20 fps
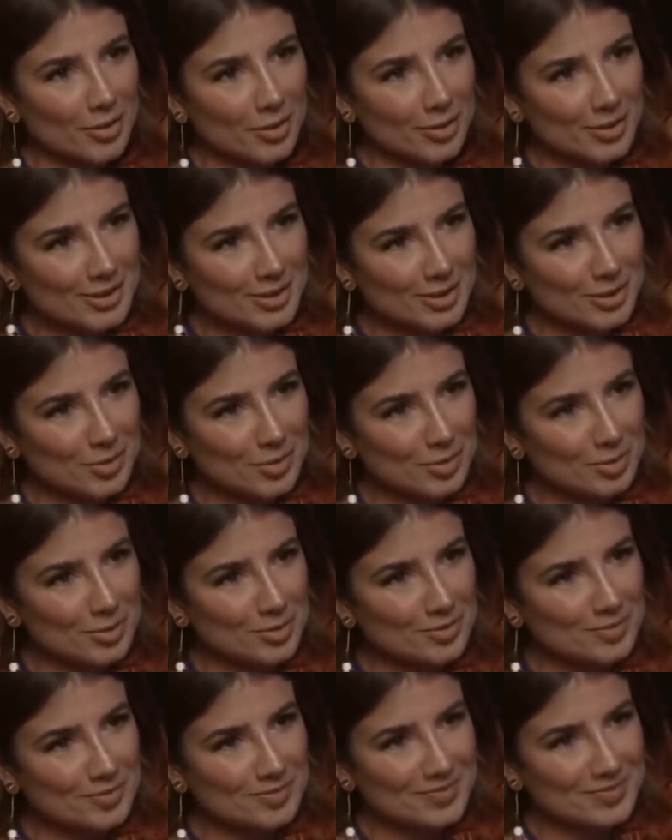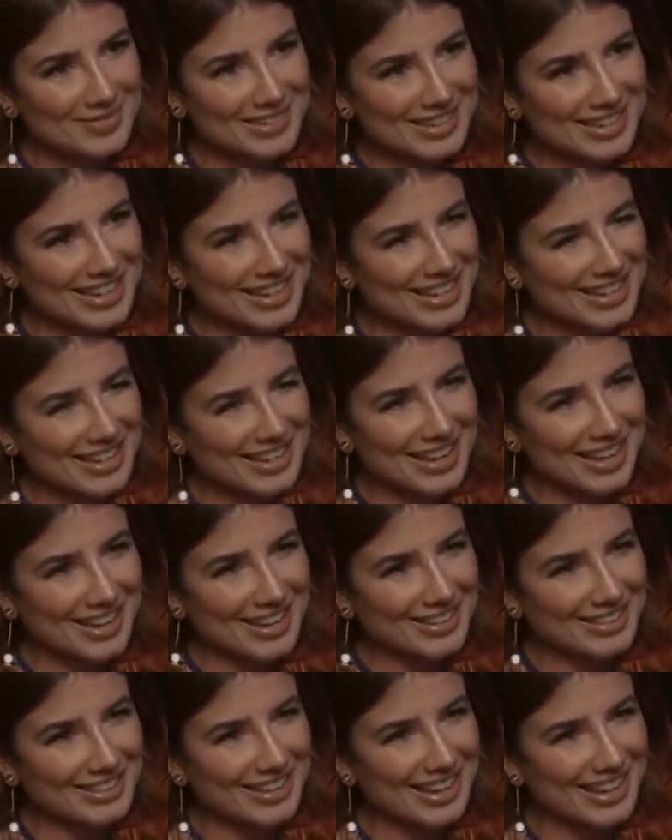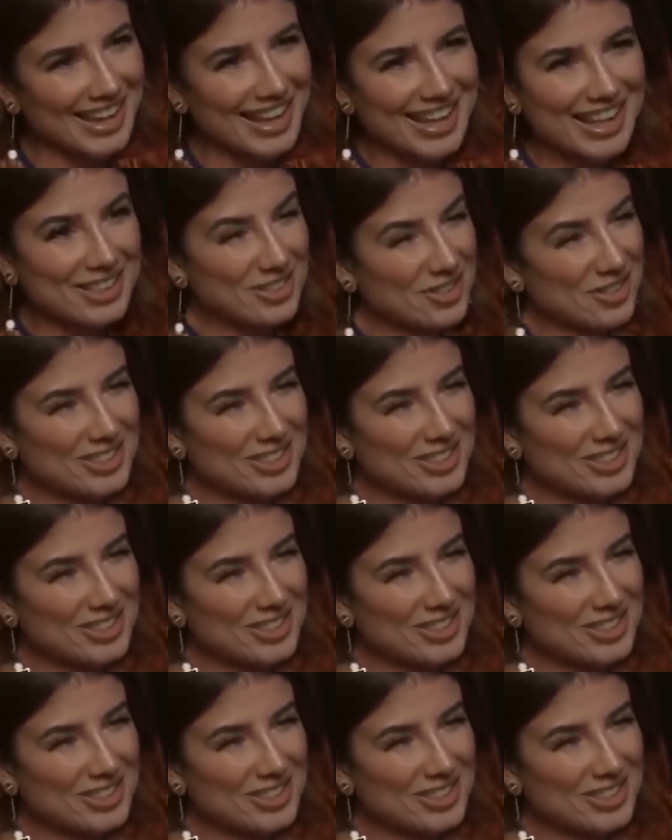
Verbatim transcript: nossa, tipo, Você dá que aquela legal, né? Assim.